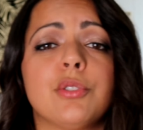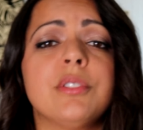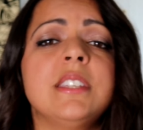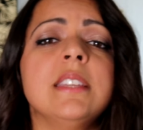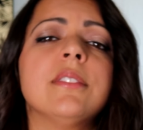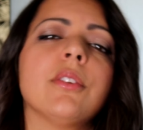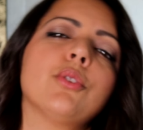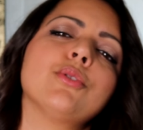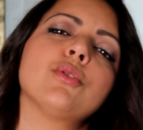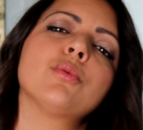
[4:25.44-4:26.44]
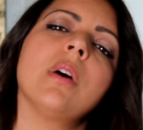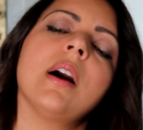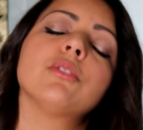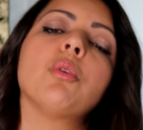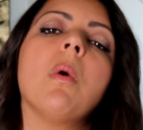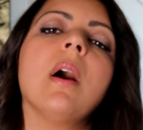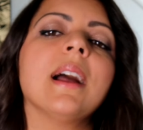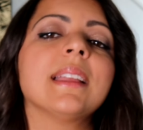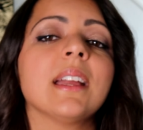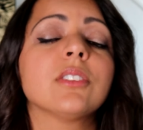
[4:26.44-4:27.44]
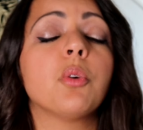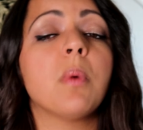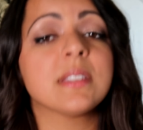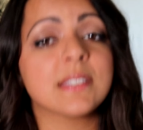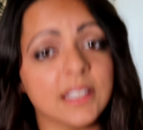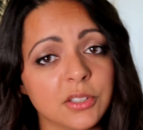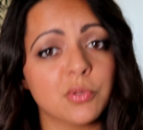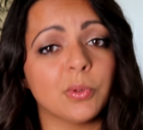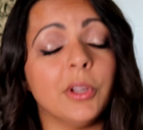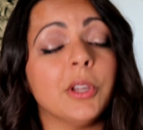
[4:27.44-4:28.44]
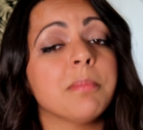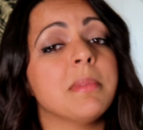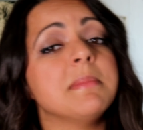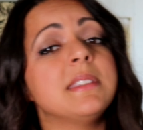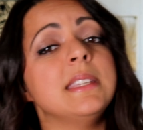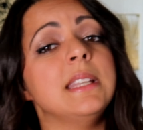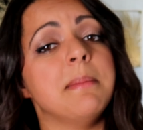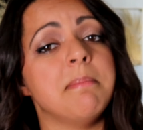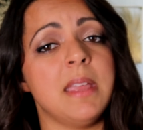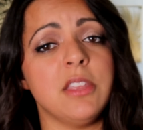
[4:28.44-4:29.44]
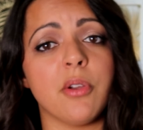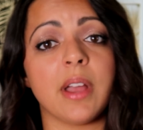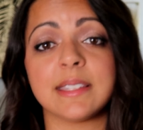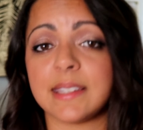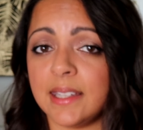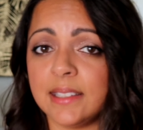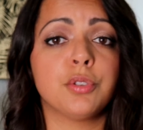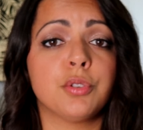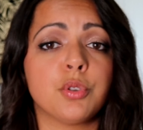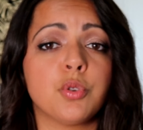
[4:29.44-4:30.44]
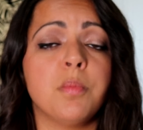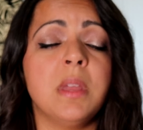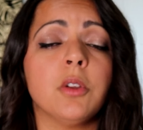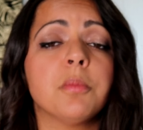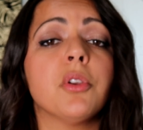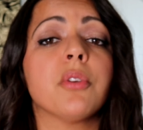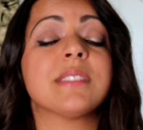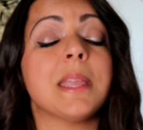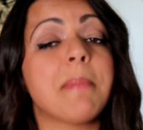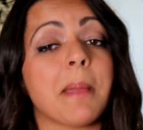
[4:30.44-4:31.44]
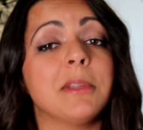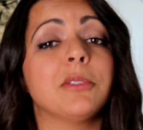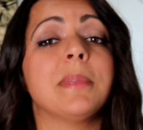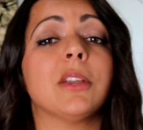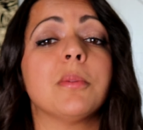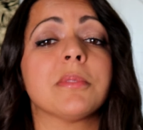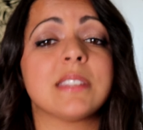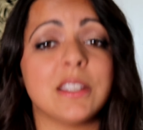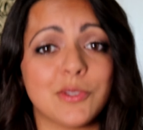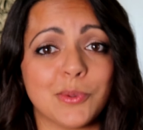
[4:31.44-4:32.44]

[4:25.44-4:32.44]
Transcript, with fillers: Je cite que ce soit à 3, à 4 ou à 5 joueurs, même s'il est meilleur à 5, ce jeu met l'ambiance et permet de bien commencer une